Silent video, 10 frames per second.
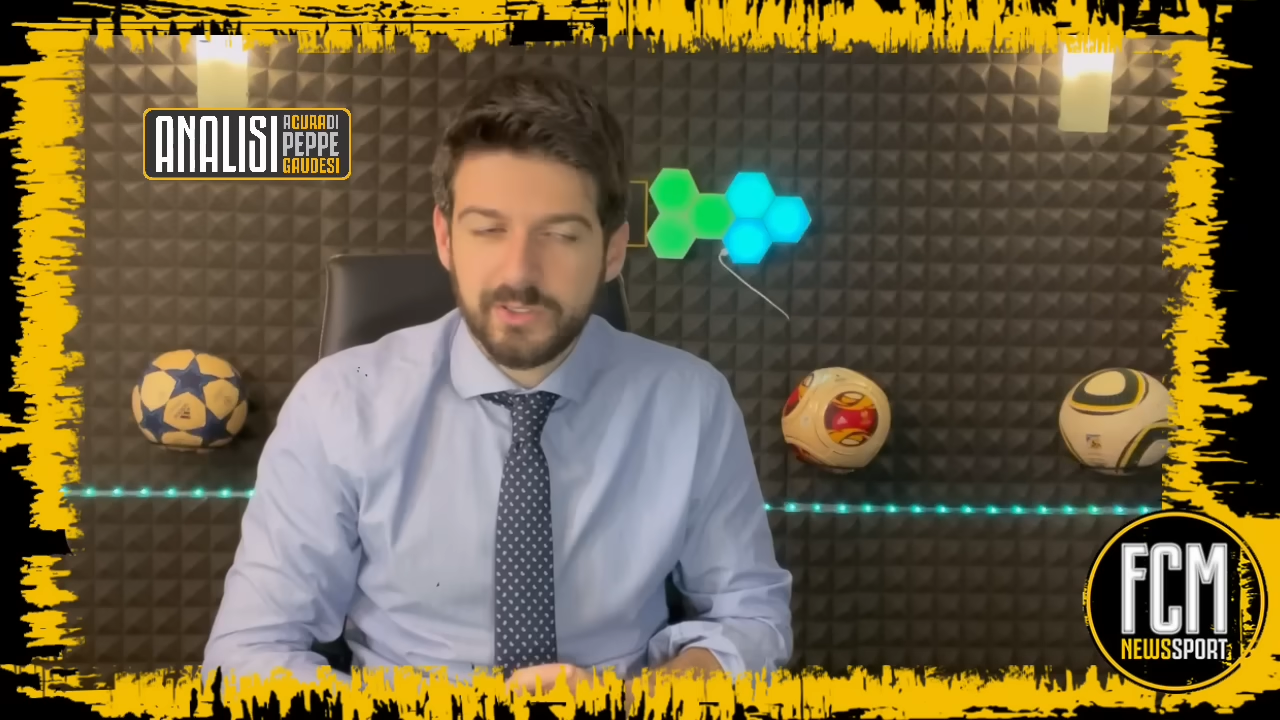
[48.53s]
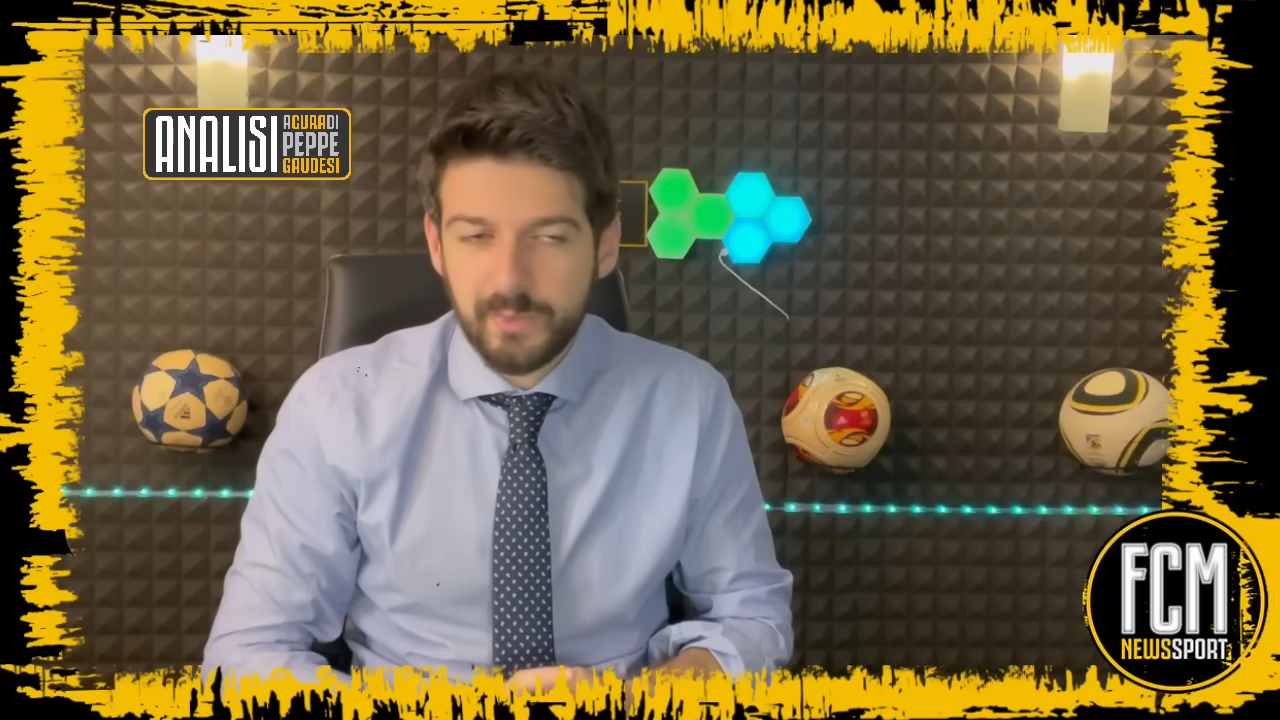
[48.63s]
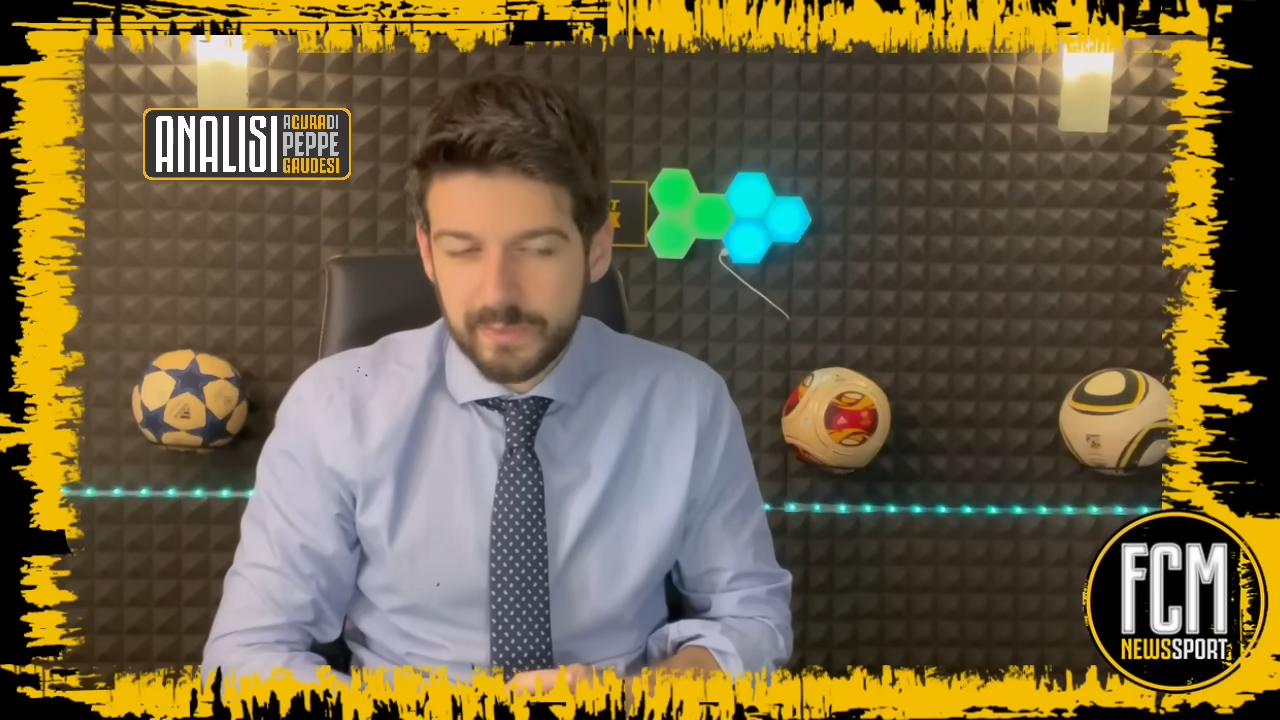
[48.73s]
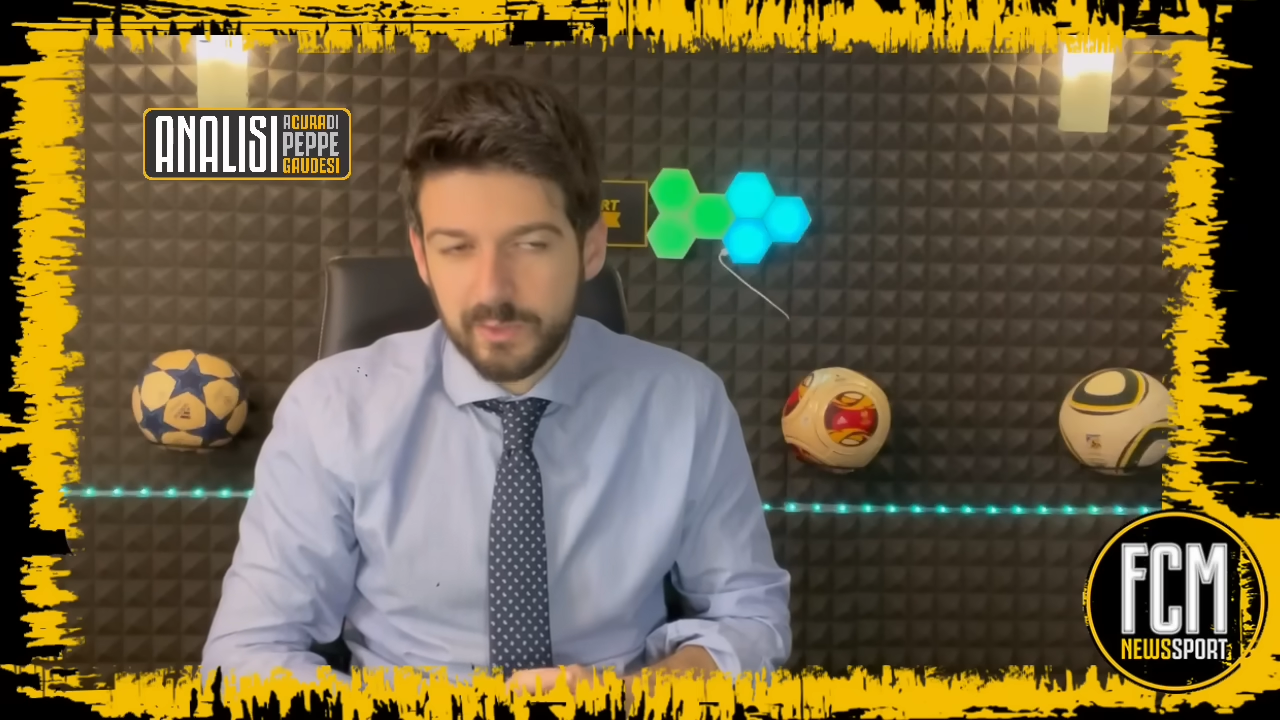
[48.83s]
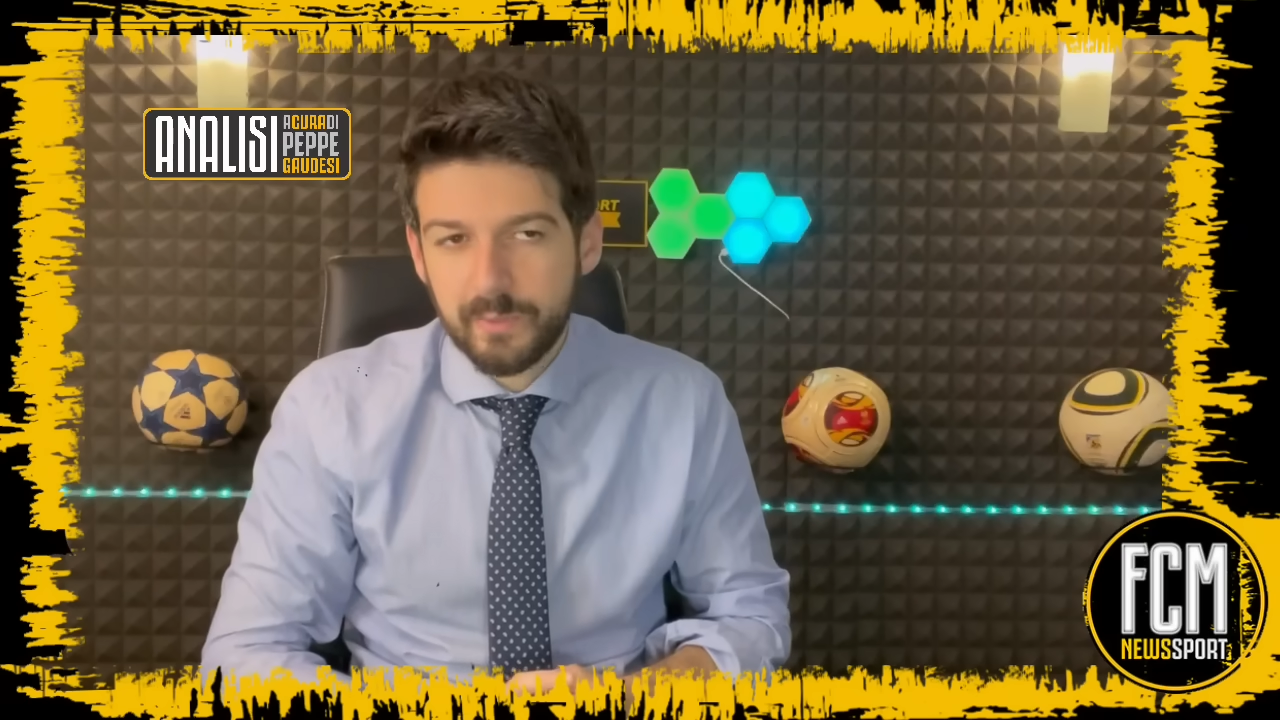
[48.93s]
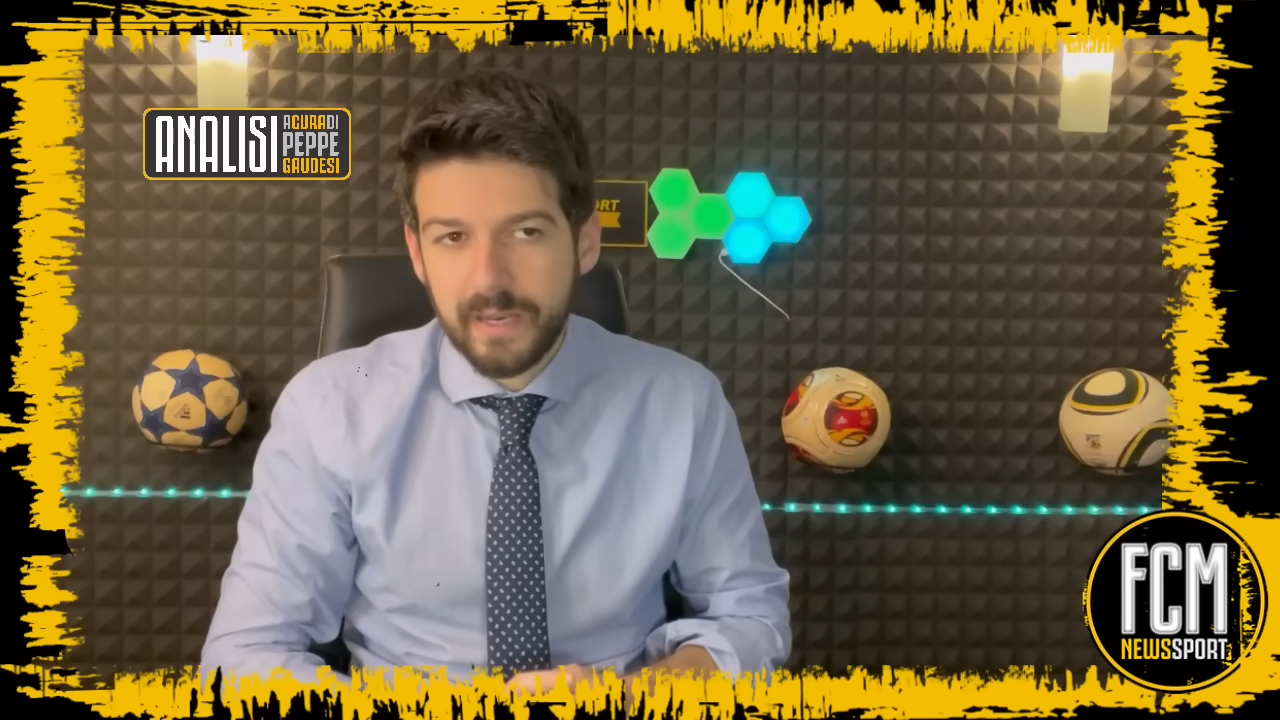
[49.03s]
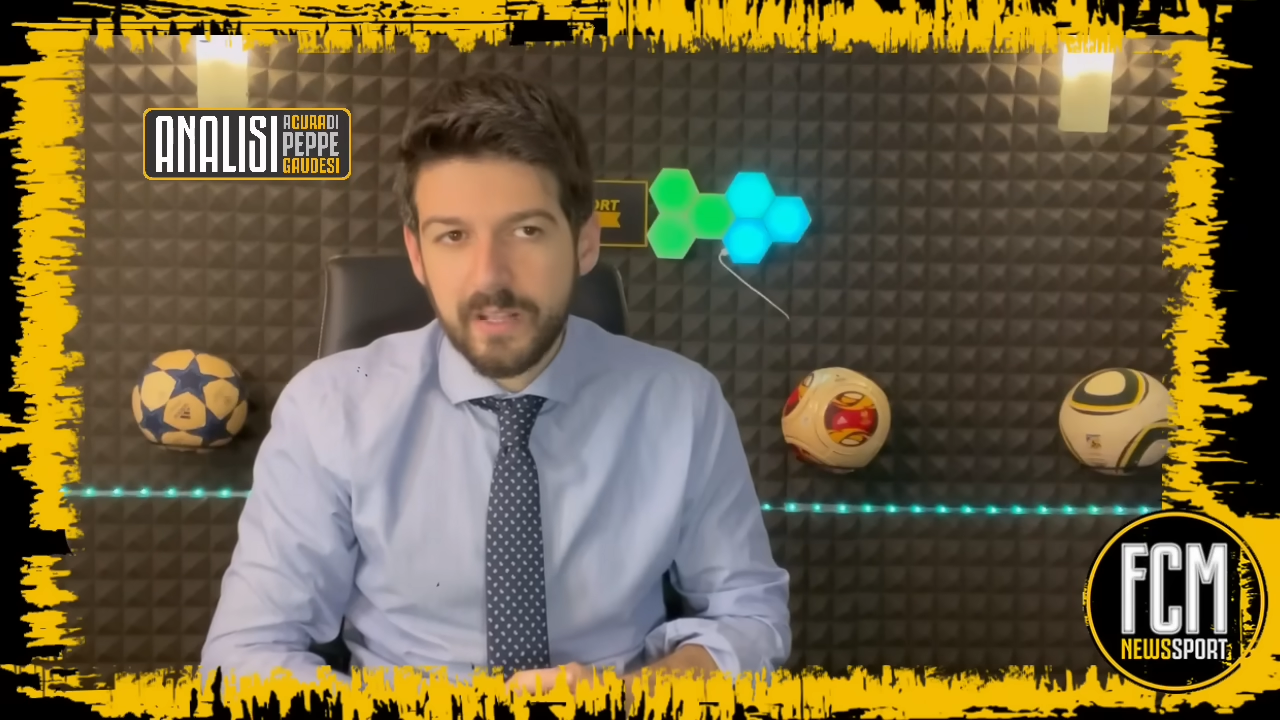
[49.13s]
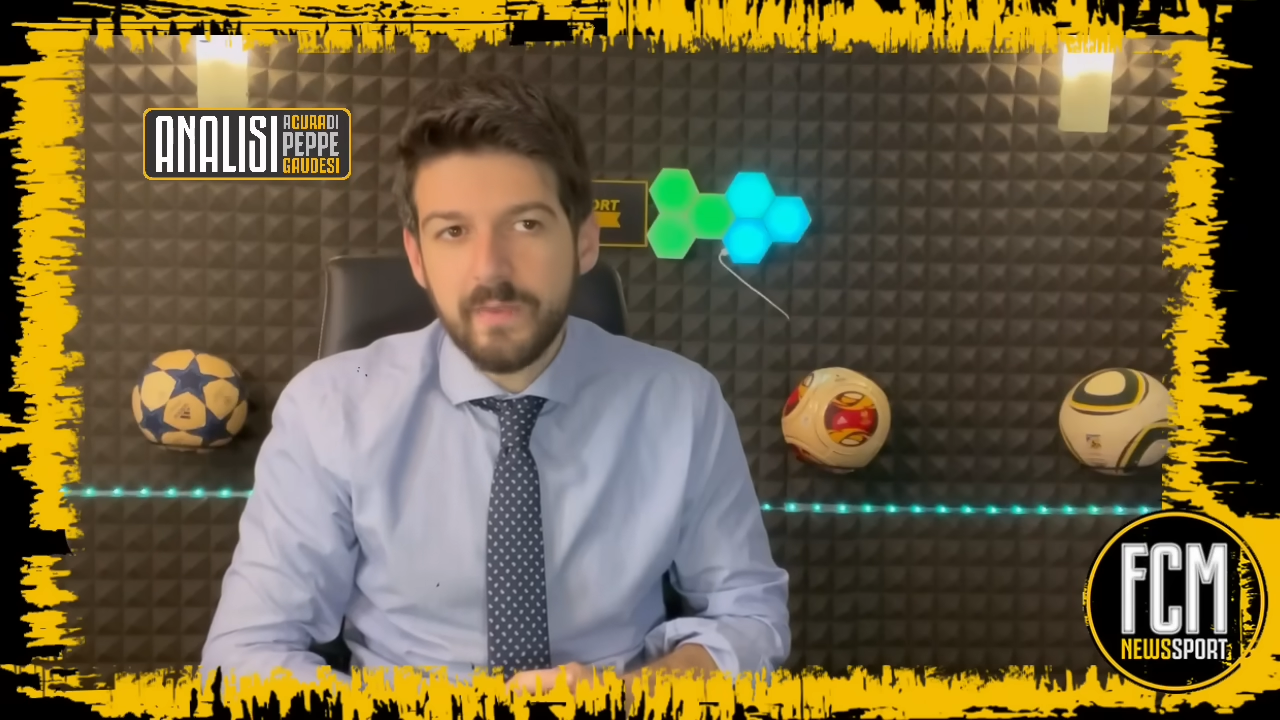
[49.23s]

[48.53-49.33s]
soprattutto per la